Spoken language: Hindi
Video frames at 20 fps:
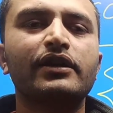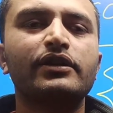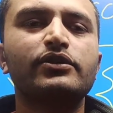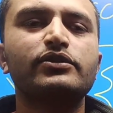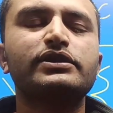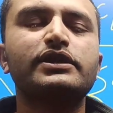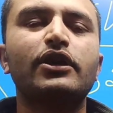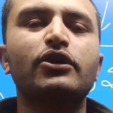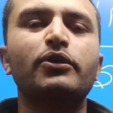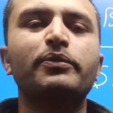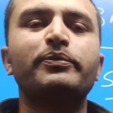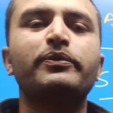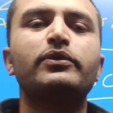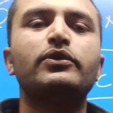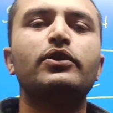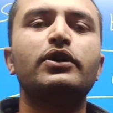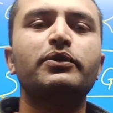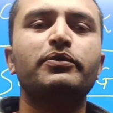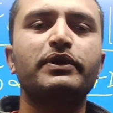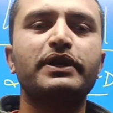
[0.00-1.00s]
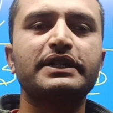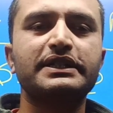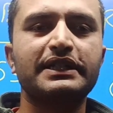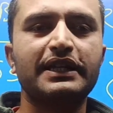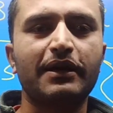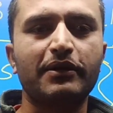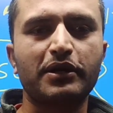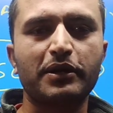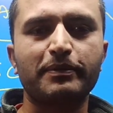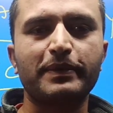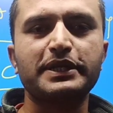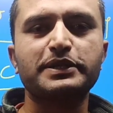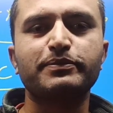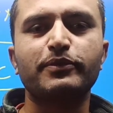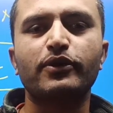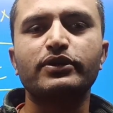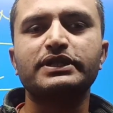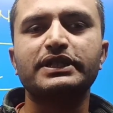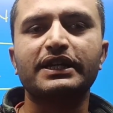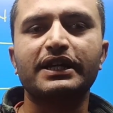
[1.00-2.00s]
तो उसका नो, नोटिफिकेशन आपके पास
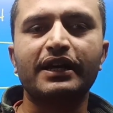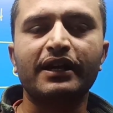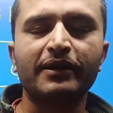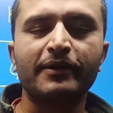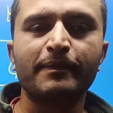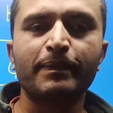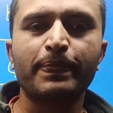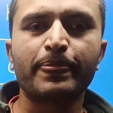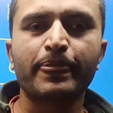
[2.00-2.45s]
पहुंचेगा